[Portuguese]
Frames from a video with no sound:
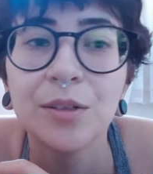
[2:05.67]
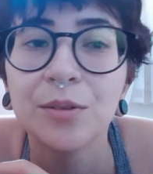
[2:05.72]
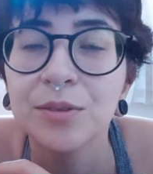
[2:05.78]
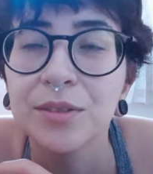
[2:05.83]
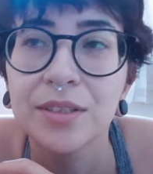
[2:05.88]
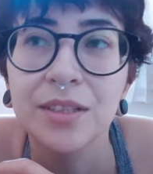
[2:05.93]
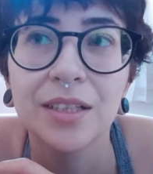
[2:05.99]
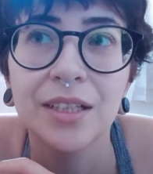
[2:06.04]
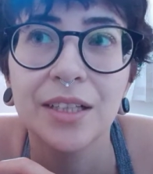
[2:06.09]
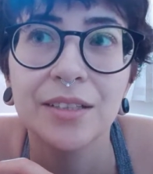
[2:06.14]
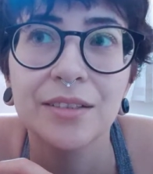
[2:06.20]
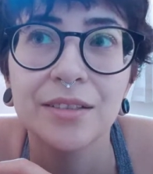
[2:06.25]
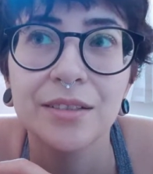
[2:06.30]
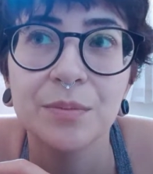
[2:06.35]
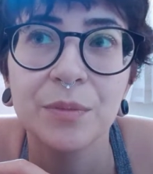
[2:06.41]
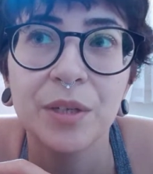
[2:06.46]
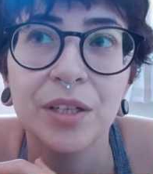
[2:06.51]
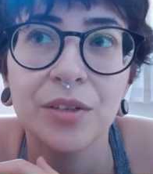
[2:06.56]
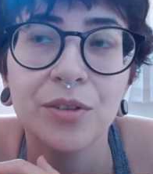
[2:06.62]
Os clientes
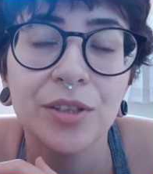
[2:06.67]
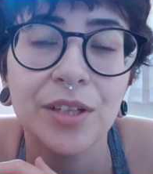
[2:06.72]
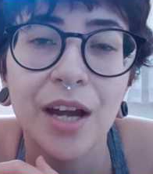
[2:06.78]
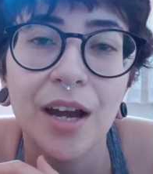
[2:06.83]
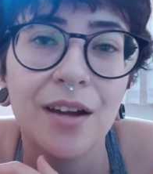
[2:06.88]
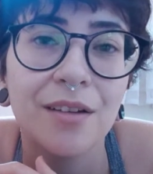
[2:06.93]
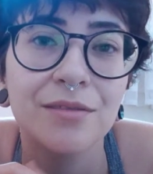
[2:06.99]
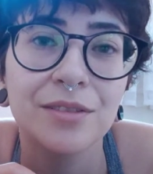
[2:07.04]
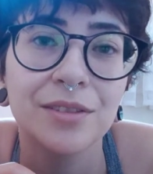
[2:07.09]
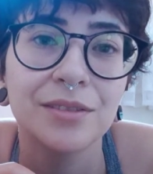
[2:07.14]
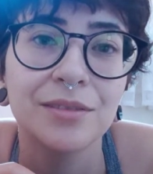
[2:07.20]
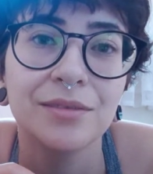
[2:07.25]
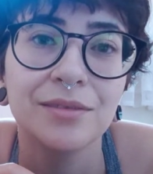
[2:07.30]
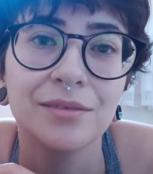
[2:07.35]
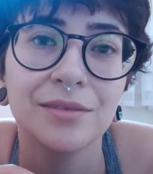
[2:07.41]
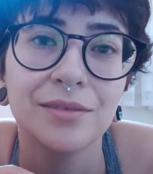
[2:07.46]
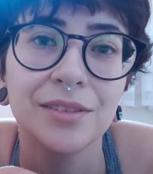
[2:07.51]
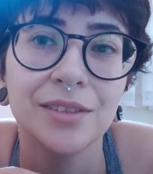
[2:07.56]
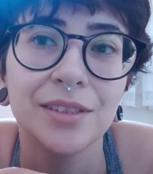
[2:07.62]
me adoravam
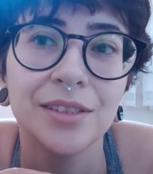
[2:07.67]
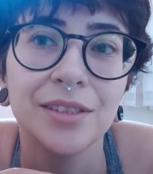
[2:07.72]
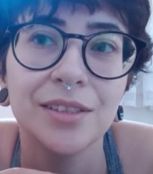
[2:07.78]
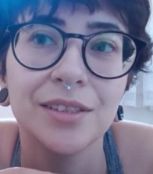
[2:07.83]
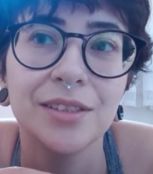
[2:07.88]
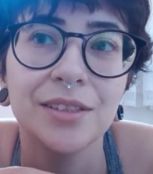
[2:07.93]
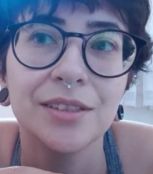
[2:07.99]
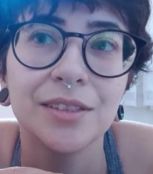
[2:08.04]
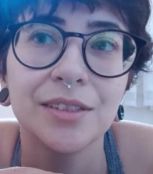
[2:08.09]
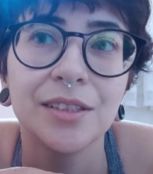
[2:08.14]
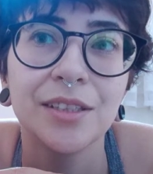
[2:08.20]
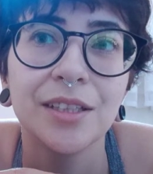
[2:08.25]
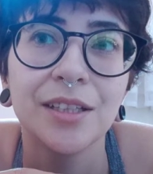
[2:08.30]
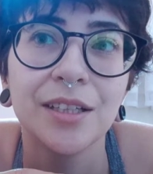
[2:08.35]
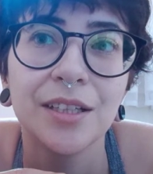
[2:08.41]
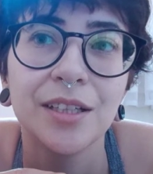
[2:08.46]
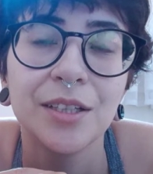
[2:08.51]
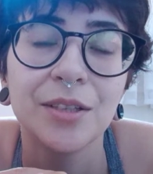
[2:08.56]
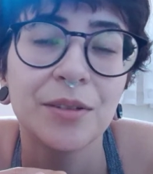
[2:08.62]
e
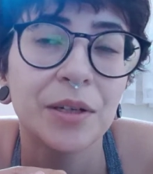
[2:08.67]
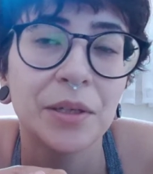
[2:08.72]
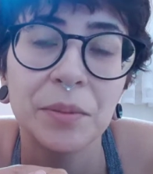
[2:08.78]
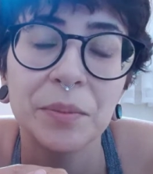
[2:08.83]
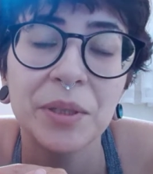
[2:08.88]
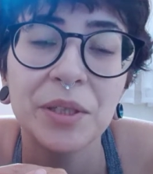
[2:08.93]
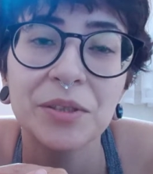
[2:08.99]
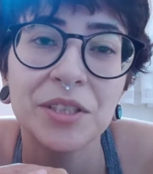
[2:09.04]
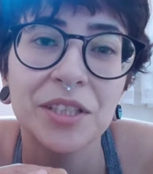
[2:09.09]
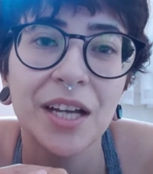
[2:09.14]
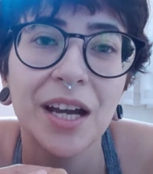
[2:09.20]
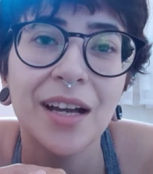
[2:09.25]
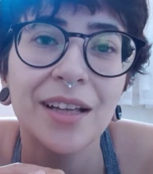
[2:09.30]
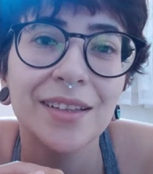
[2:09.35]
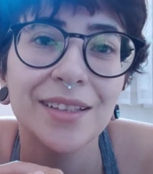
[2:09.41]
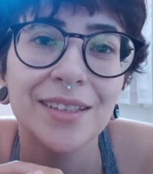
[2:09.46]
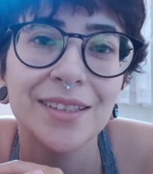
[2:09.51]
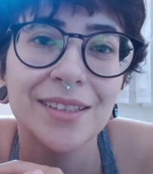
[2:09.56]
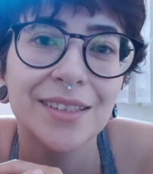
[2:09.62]
eu era meio
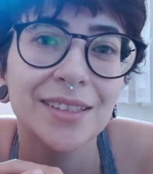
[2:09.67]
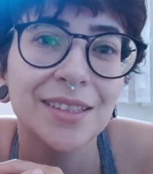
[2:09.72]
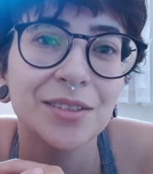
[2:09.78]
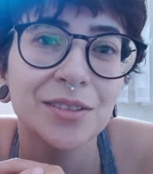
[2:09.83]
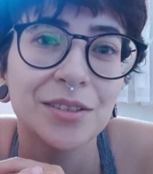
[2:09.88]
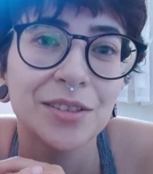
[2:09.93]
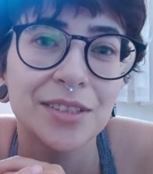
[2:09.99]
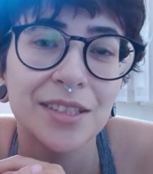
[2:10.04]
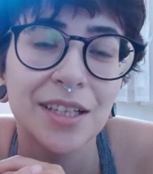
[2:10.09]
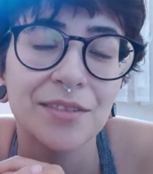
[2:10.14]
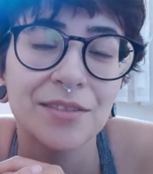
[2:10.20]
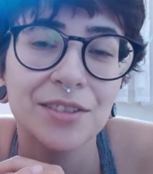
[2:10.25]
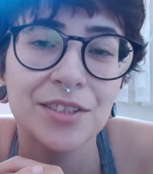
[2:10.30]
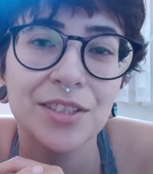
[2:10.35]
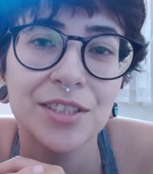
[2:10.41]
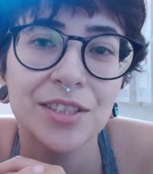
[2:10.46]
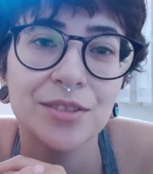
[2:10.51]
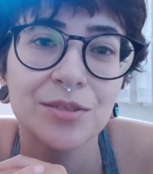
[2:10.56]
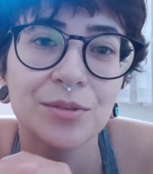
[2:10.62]
chata assim, eu gostava
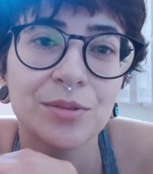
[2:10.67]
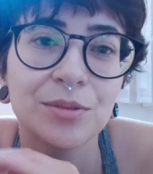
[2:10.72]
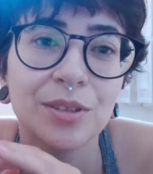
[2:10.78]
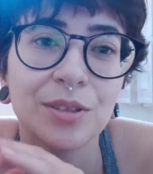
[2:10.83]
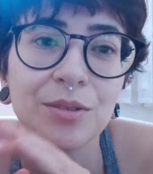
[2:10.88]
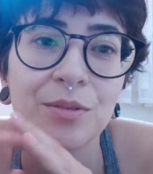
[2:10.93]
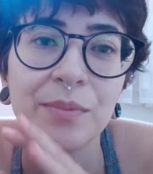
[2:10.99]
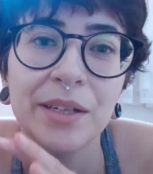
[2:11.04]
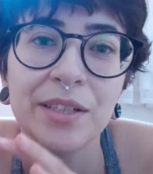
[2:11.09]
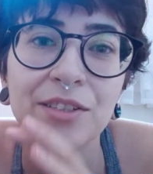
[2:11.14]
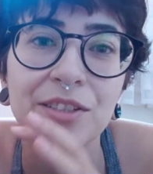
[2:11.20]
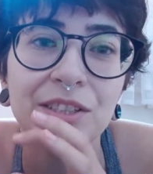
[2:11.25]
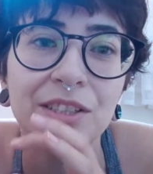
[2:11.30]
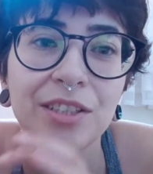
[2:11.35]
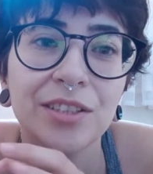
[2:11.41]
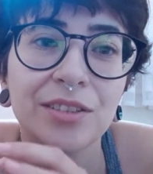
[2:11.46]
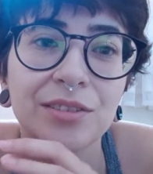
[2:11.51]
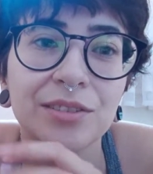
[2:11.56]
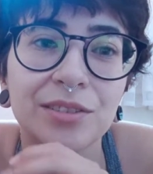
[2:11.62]
de tudo
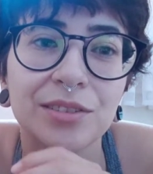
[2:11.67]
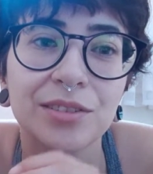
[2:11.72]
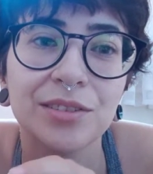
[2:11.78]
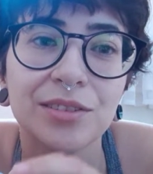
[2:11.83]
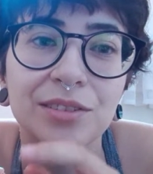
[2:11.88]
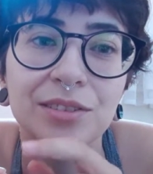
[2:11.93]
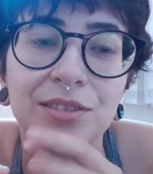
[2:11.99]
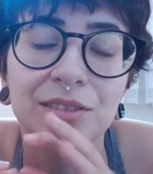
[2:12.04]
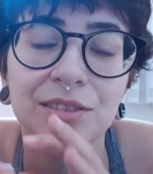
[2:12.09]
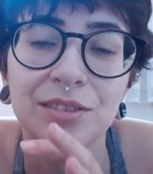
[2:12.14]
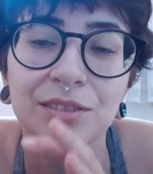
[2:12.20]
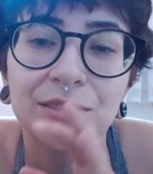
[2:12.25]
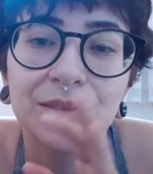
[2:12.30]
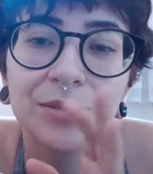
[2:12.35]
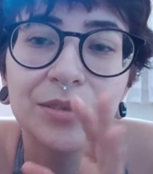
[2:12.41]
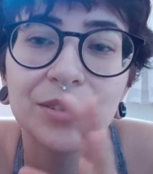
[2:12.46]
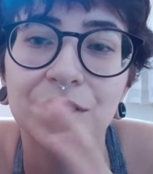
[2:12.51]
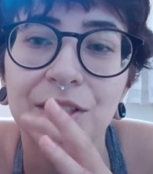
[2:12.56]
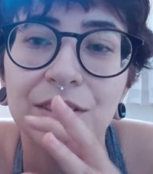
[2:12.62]
arrumadinho, tudo do
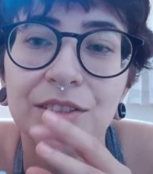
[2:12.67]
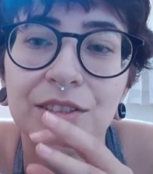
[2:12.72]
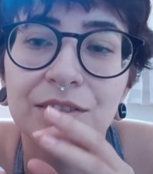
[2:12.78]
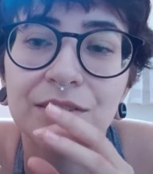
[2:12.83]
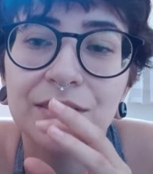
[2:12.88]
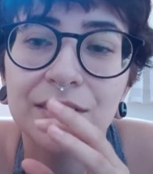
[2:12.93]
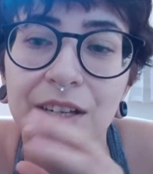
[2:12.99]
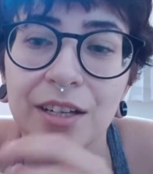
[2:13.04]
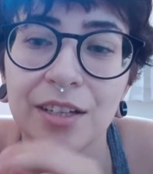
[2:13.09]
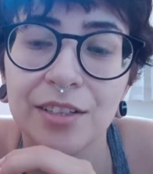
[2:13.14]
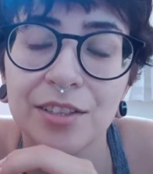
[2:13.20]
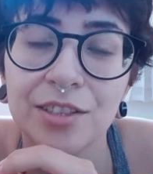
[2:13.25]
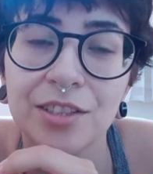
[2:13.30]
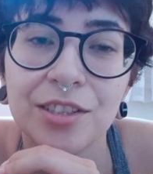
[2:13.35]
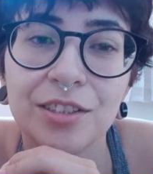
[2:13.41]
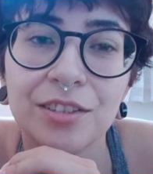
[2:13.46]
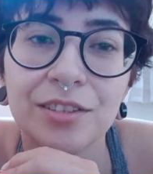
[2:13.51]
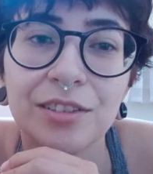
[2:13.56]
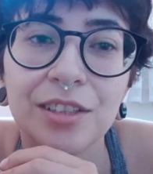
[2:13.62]
jeitinho
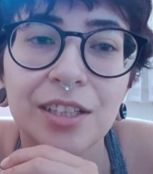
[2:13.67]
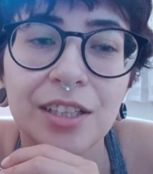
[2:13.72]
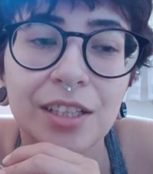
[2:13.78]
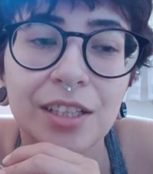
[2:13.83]
certinho.